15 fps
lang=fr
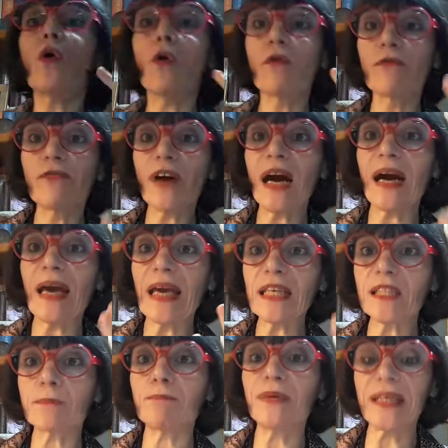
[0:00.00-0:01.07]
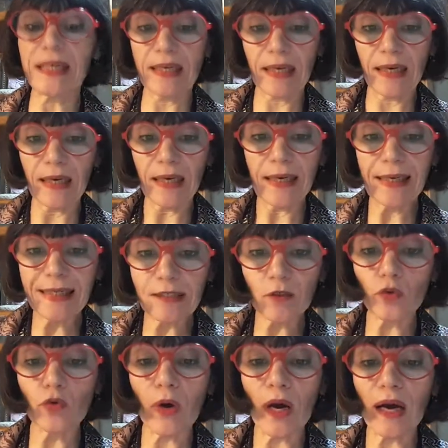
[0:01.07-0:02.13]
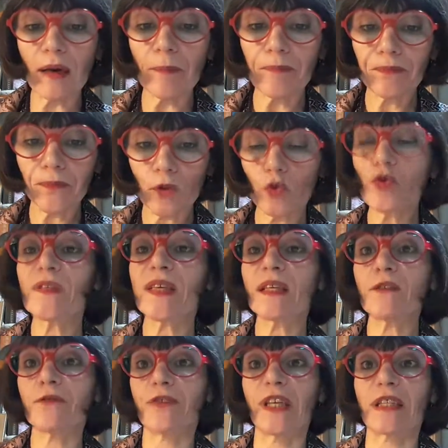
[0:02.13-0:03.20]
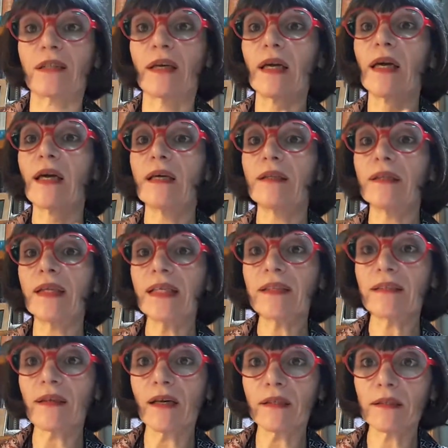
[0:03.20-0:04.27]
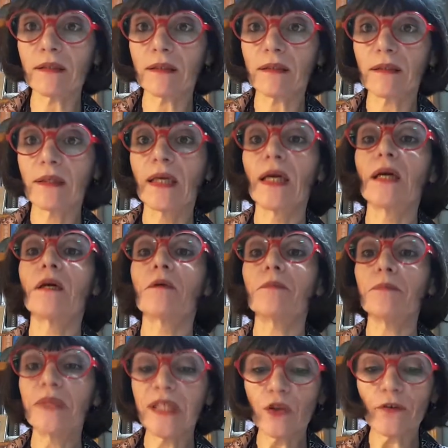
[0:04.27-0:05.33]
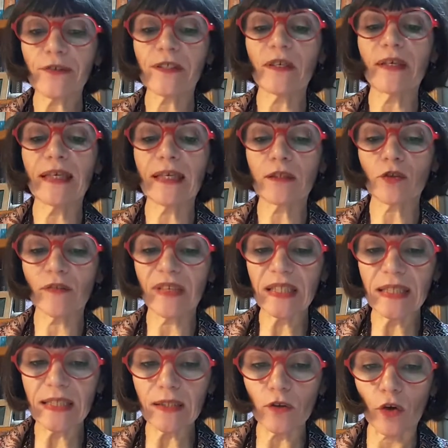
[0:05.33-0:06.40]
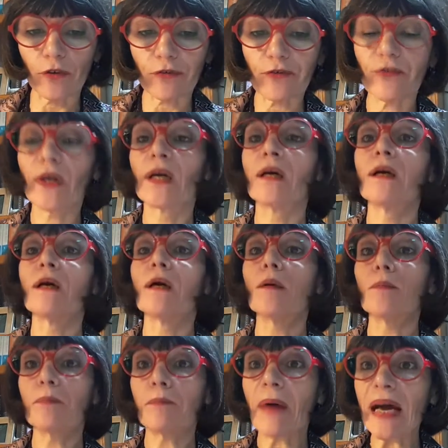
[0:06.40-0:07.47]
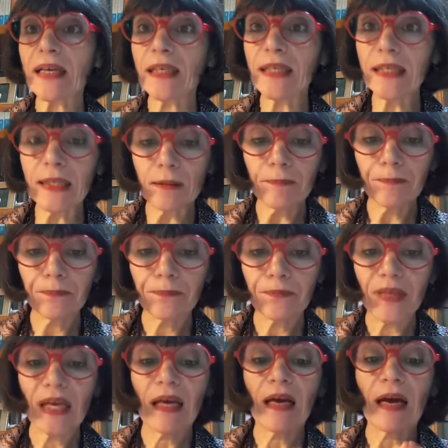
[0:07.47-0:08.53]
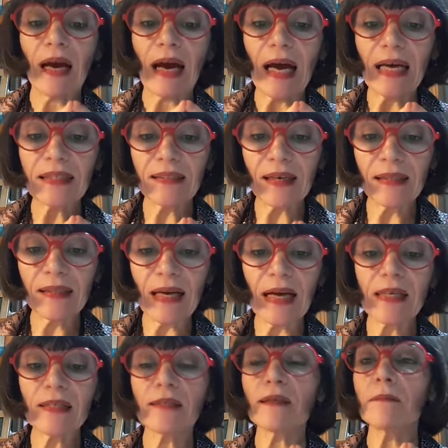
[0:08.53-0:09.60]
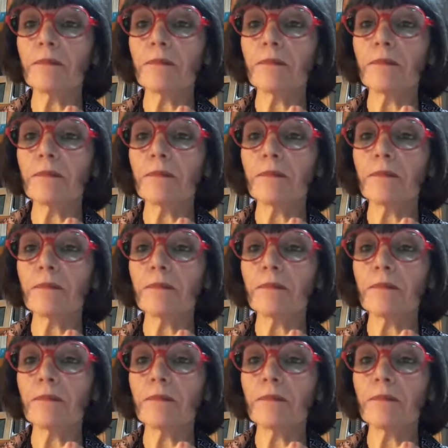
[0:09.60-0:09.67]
on va expliquer l'histoire de cette fête. Naissance 1999. Par qui Athanase